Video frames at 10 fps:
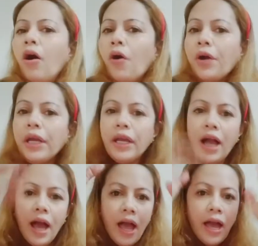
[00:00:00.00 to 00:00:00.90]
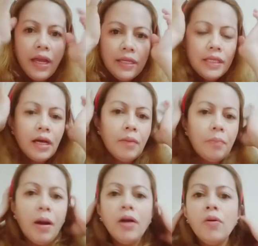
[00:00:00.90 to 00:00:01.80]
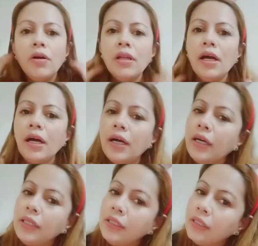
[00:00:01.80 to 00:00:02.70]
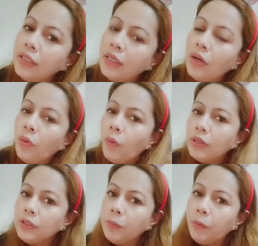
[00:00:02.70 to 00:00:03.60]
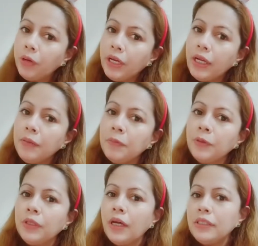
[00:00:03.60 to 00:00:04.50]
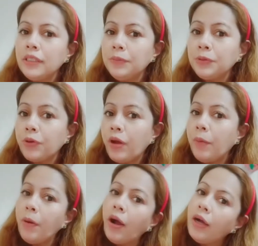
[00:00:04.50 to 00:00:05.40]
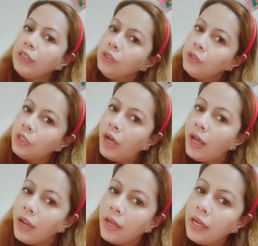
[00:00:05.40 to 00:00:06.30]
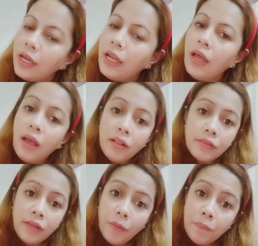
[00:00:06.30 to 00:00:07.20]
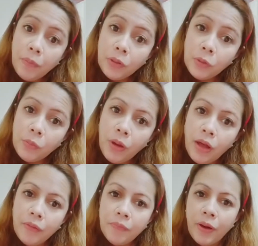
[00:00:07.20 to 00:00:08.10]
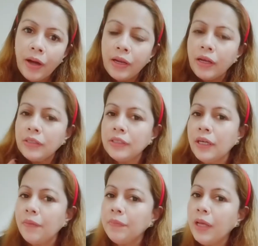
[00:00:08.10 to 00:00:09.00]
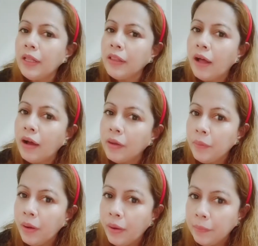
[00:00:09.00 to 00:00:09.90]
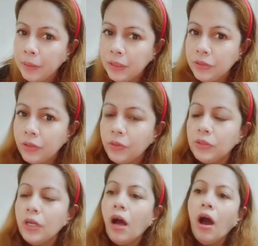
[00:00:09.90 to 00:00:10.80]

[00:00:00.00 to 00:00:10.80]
Okay guys, uh, bago ang lahat, huwag nyo pong ikalimutan subscribe ang aking channel. Tap the bell para sa update na mga videos.